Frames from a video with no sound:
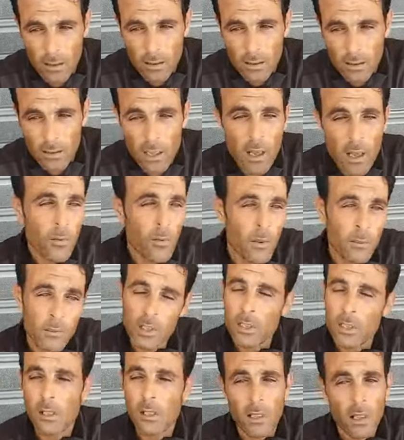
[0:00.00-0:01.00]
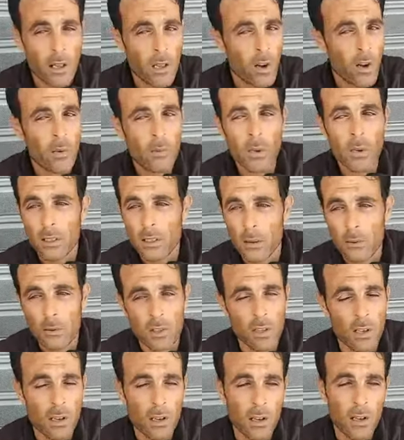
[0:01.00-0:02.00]
صافي مشيت لدارهم
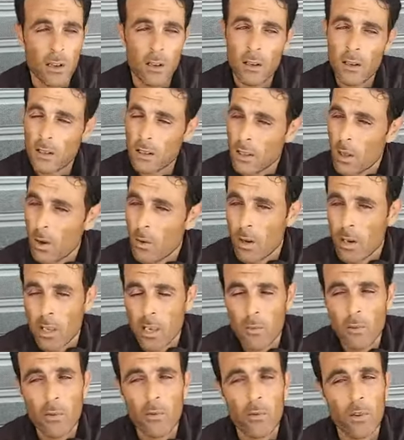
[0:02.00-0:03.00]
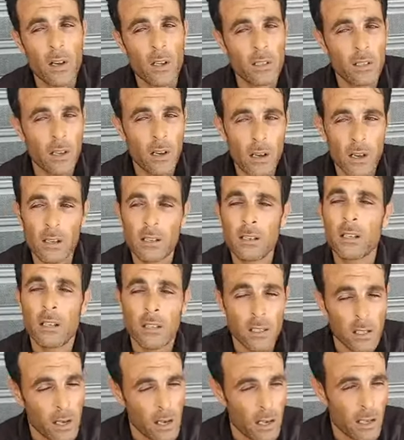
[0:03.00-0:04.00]
خطبتها عطاوها ليا بالفاتحه
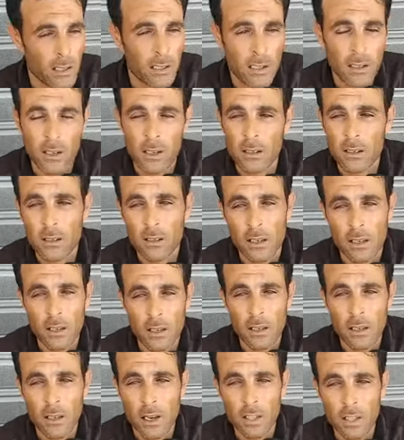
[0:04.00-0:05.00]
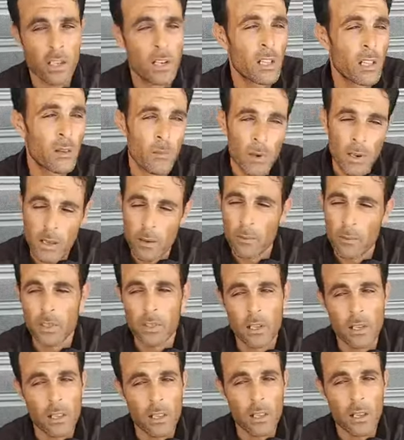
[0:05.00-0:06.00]
خسرت عليها انا رزقي 10 الملايين باش
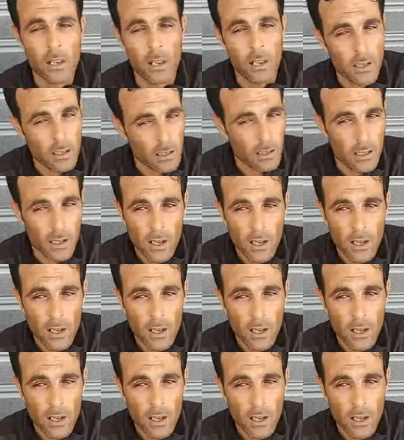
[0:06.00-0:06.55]
درت ليها العرس